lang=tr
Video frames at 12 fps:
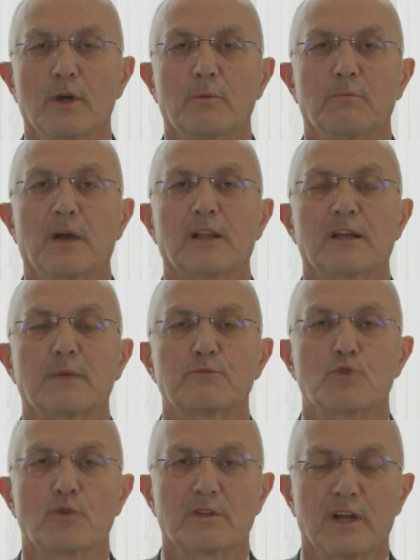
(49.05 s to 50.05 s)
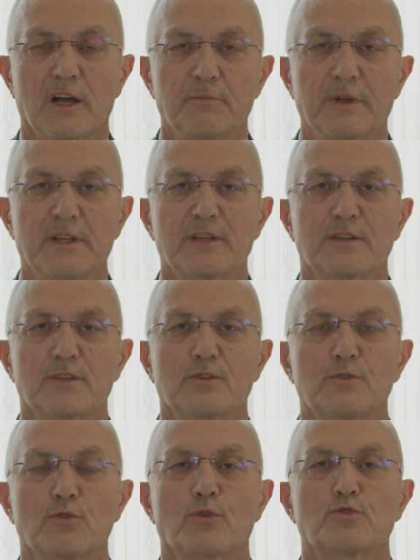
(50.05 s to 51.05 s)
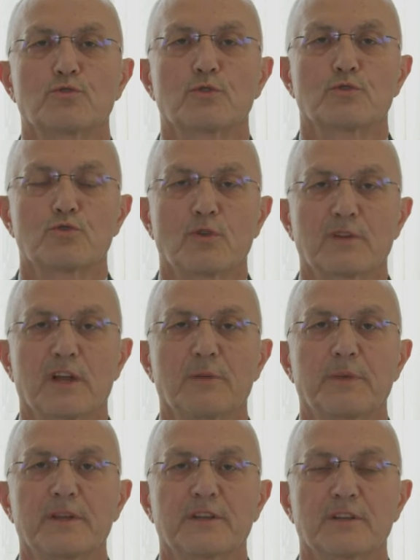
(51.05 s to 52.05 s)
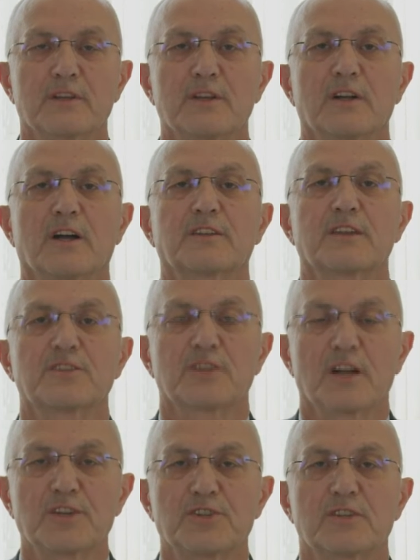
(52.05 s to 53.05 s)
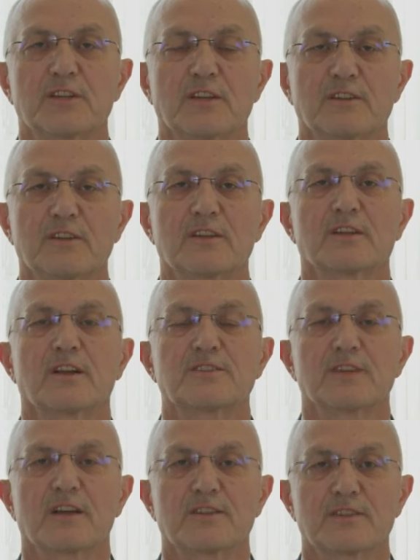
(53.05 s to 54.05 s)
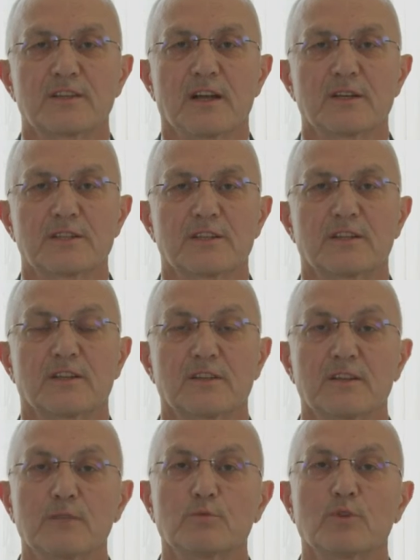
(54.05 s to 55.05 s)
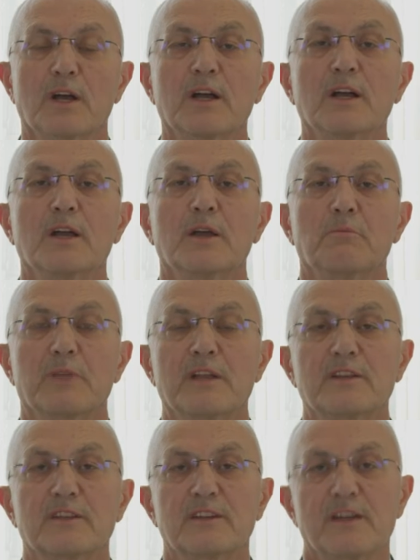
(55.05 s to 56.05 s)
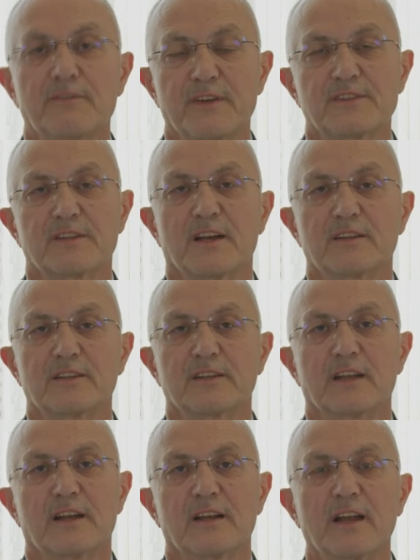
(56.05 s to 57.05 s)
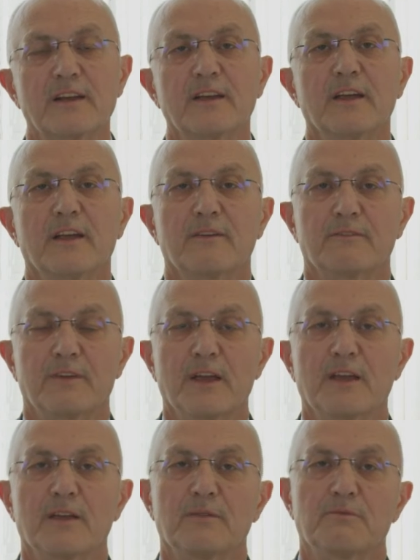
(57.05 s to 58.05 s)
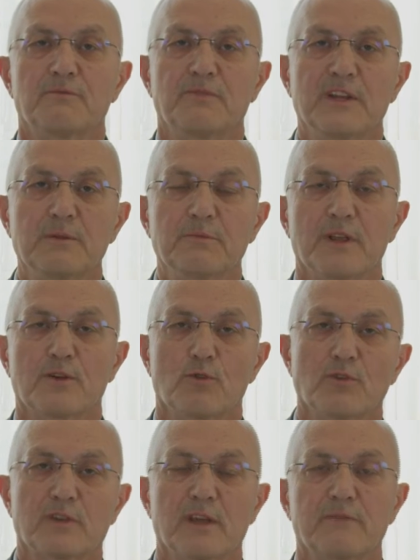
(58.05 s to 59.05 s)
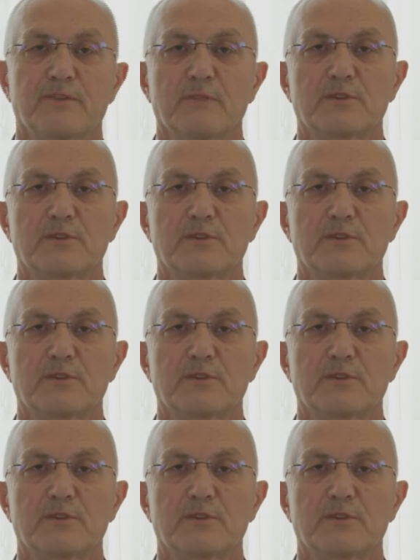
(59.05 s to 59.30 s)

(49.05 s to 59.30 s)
Balgam çok daha belirgindir, öksürük çok daha belirgindir, ateş daha şiddetlidir, kas ağrısı daha şiddetlidir. Buna belirgin nefes darlığı ilerler ve filmde röntgen filmi